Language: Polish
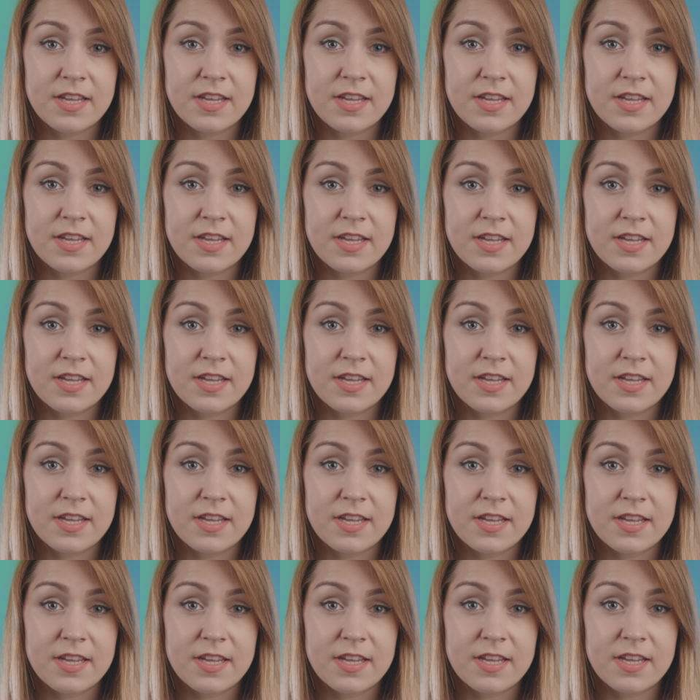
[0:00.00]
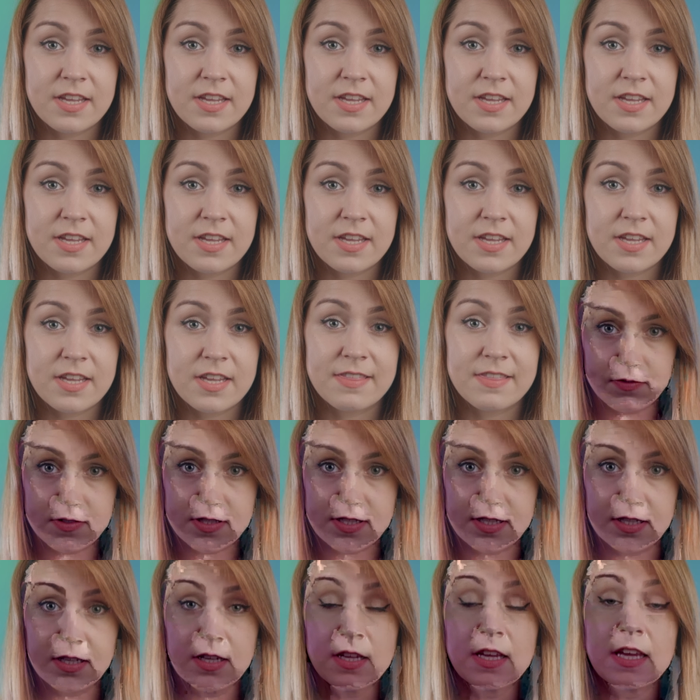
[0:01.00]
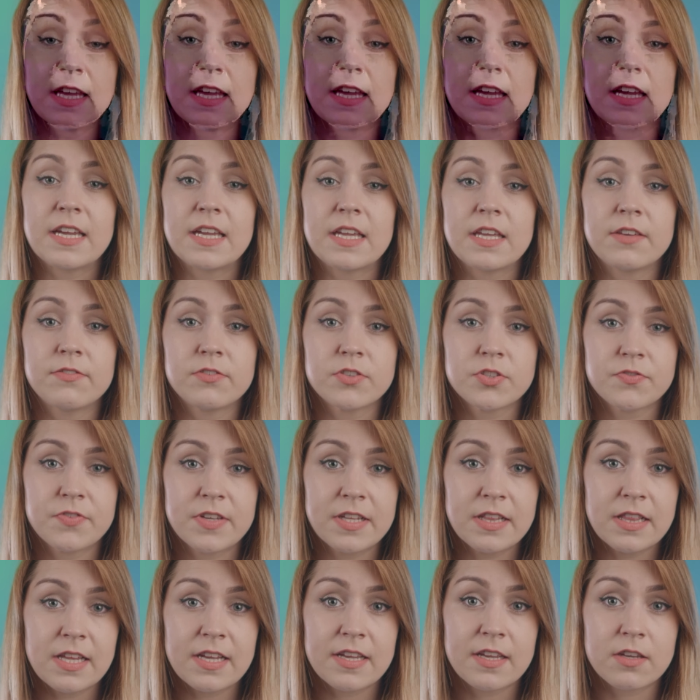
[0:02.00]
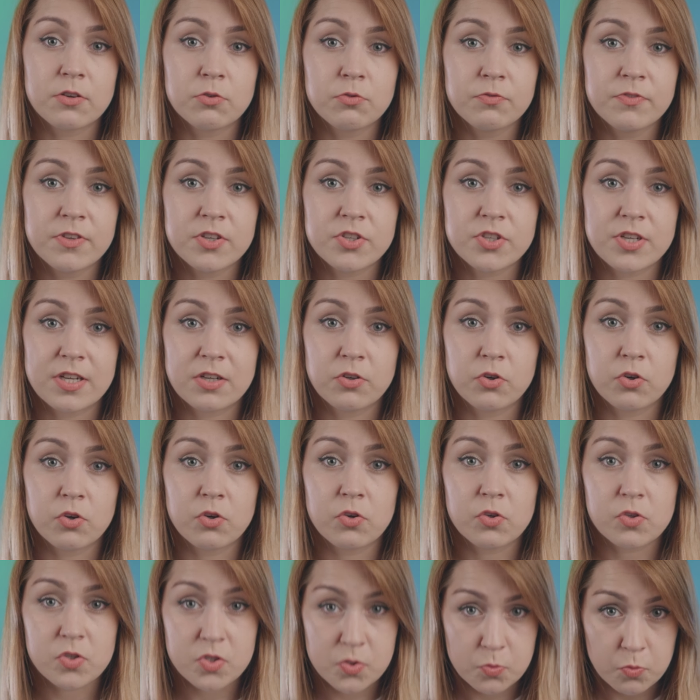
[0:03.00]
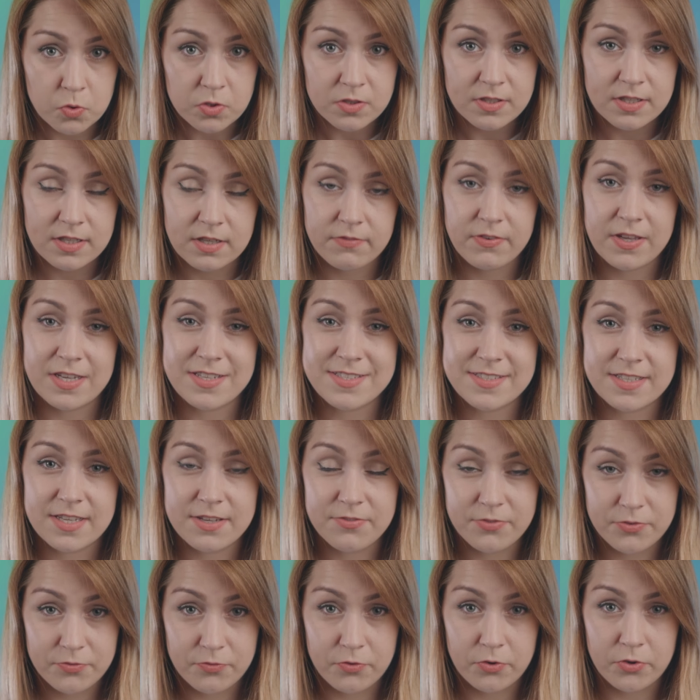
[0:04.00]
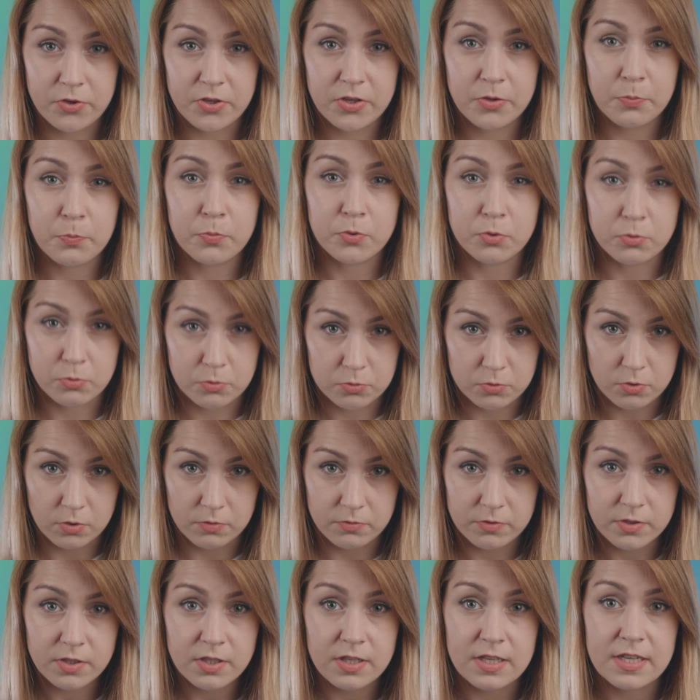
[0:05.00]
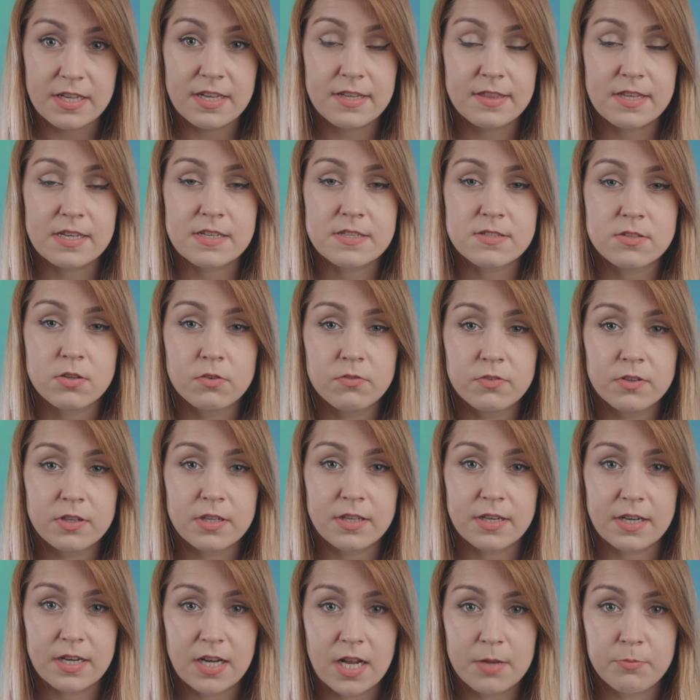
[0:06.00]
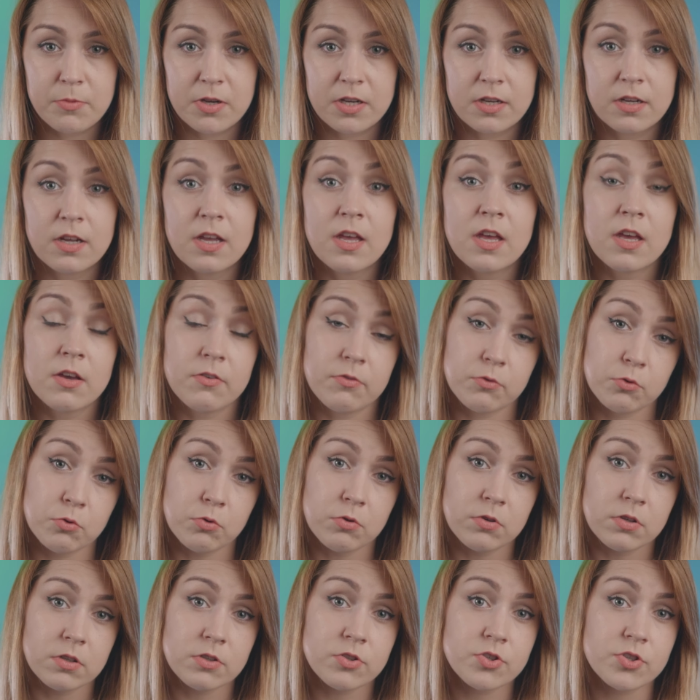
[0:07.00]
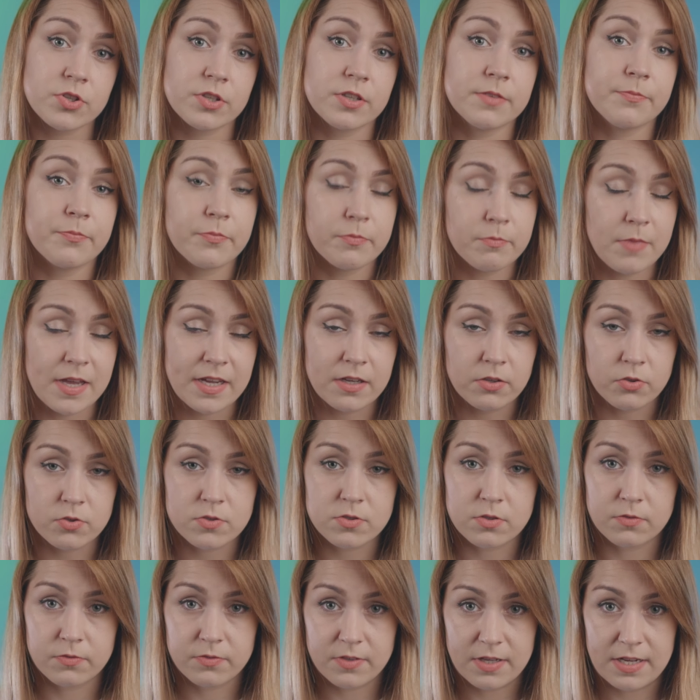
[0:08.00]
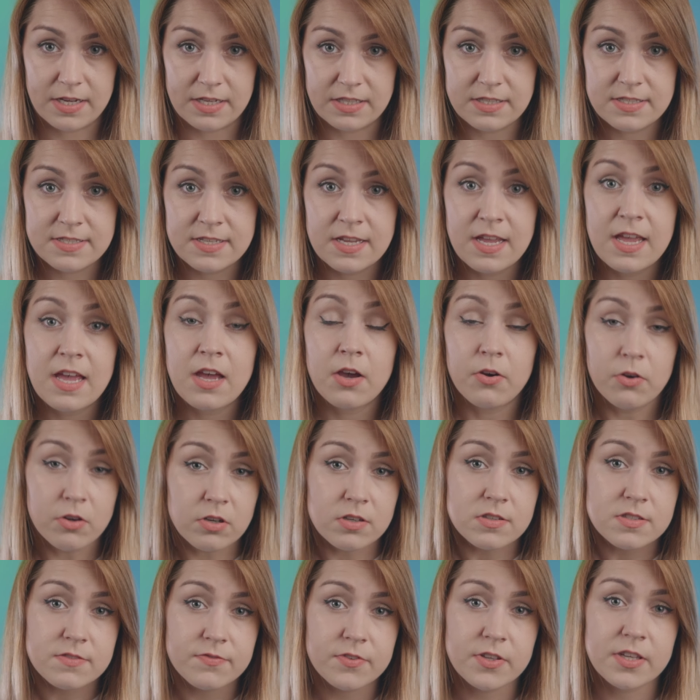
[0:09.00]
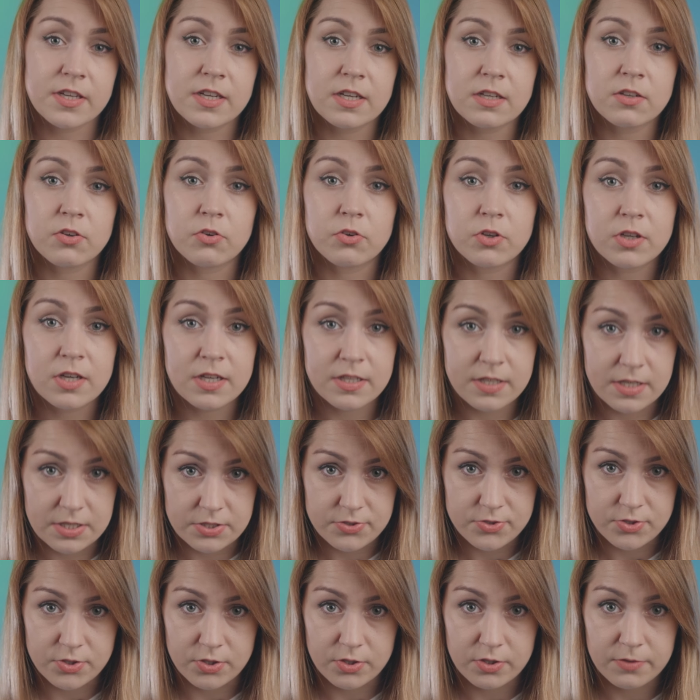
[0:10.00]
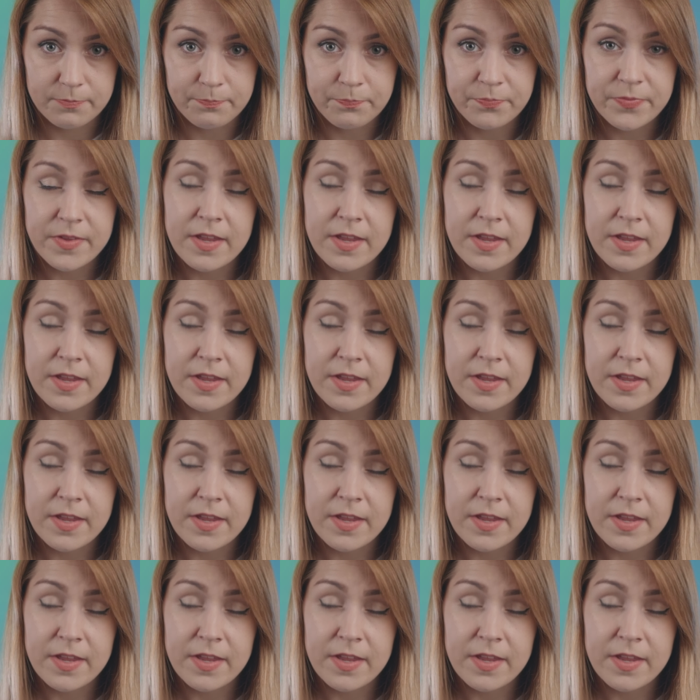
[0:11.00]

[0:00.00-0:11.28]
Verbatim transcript: produktowe oraz o sprzedawcy i wyświetla je również jako złote gwiazdki w Twoich produktowych i tekstowych reklamach w Google czy Microsoft Ads oraz wynikach organicznych.